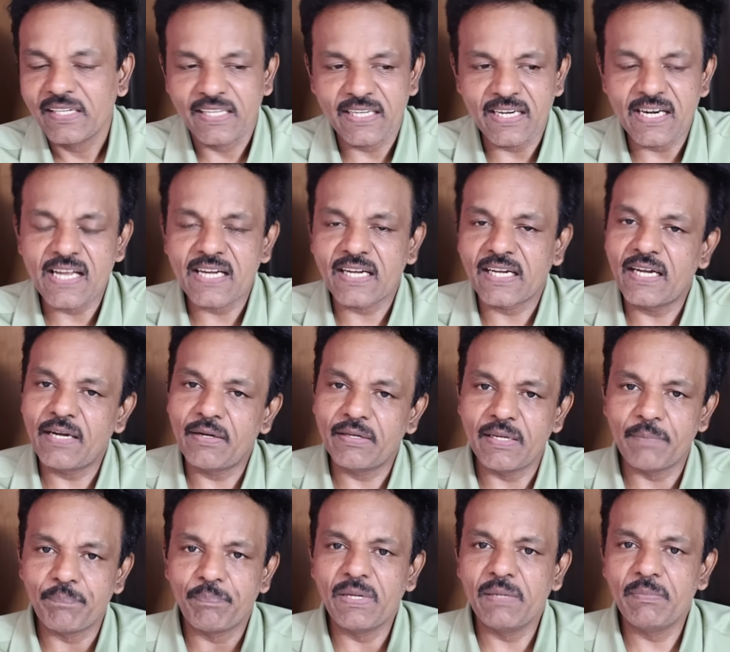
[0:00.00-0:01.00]
என்னடாங்க
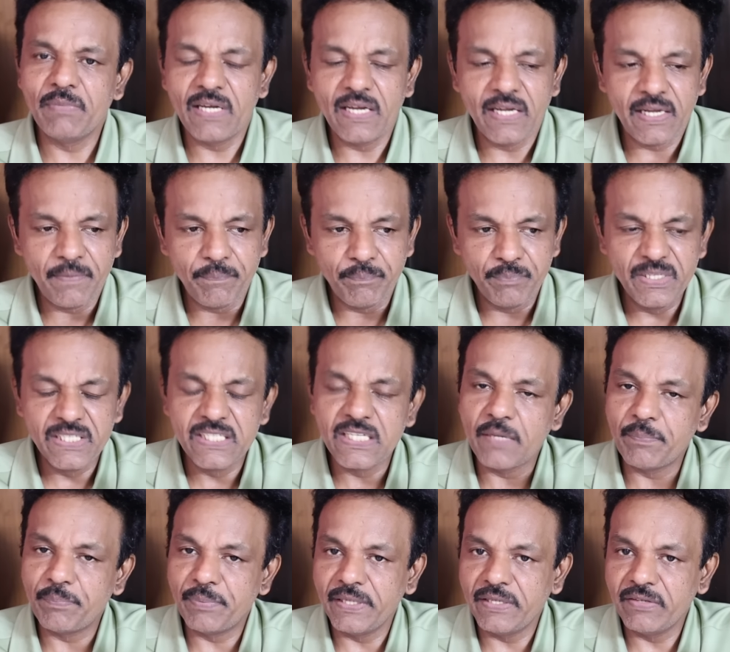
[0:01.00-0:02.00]
எப்பயுமே
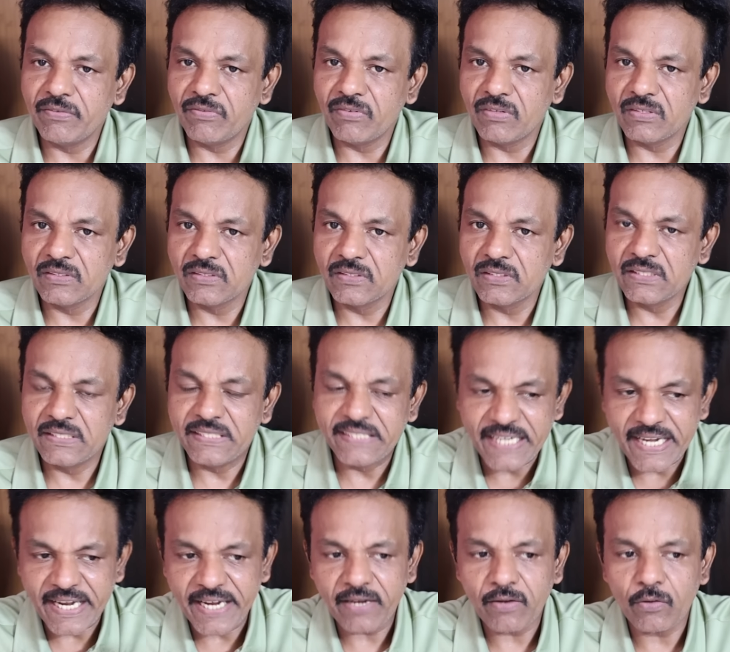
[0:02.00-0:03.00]
பிஜேபி வந்து
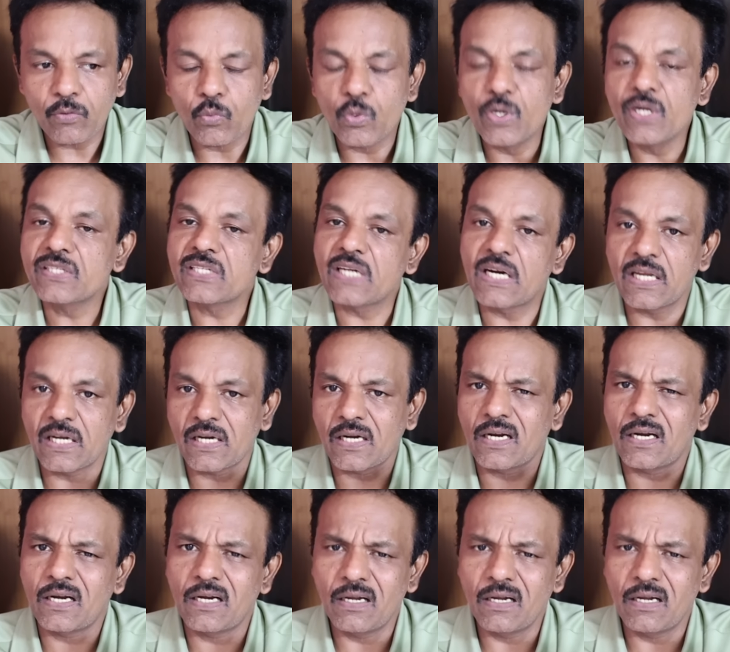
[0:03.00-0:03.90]
ஏன் ஒடிசாவில்